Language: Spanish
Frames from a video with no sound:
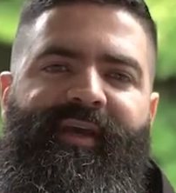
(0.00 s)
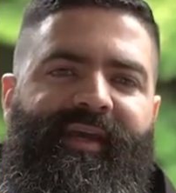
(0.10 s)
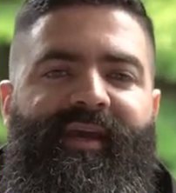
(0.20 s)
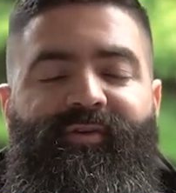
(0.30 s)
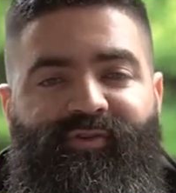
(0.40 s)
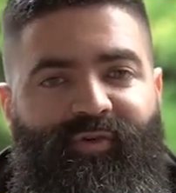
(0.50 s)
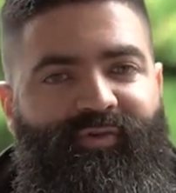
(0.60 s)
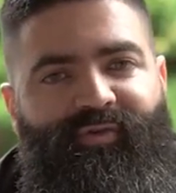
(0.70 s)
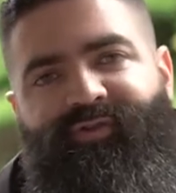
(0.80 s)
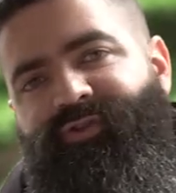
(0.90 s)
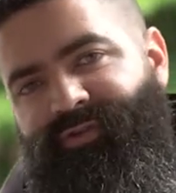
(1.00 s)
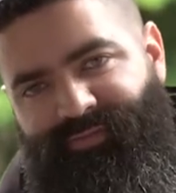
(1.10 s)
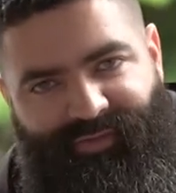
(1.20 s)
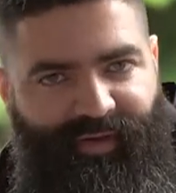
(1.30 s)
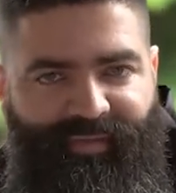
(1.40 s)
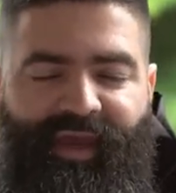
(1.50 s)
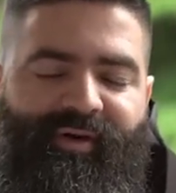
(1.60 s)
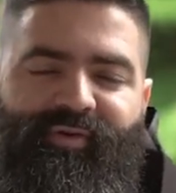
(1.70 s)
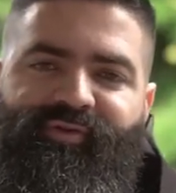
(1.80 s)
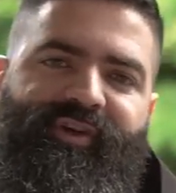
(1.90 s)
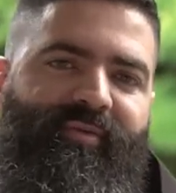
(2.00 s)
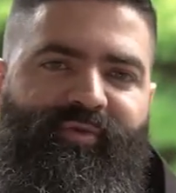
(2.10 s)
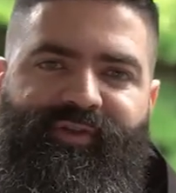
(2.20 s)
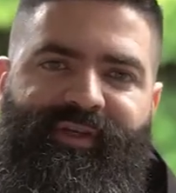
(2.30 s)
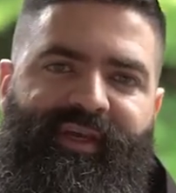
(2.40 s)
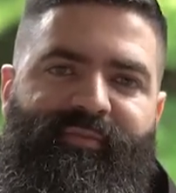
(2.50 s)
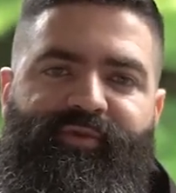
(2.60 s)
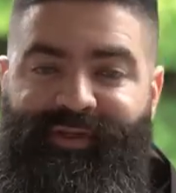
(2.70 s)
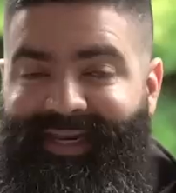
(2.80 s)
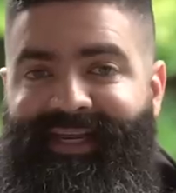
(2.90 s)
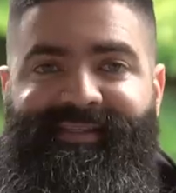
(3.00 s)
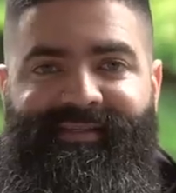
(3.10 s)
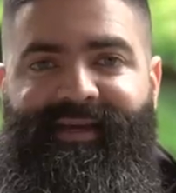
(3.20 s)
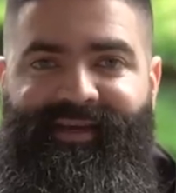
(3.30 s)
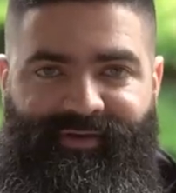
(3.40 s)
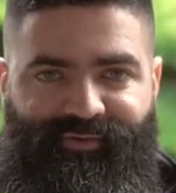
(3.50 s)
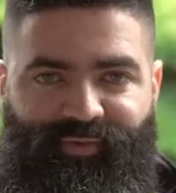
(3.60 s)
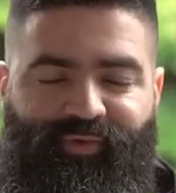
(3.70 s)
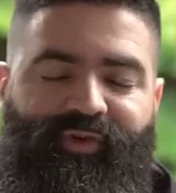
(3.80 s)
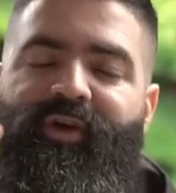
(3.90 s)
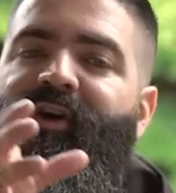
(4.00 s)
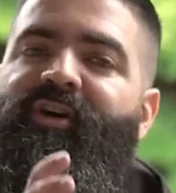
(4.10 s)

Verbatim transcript: y que nosotros también conocemos y seguimos gracias a que Jesús,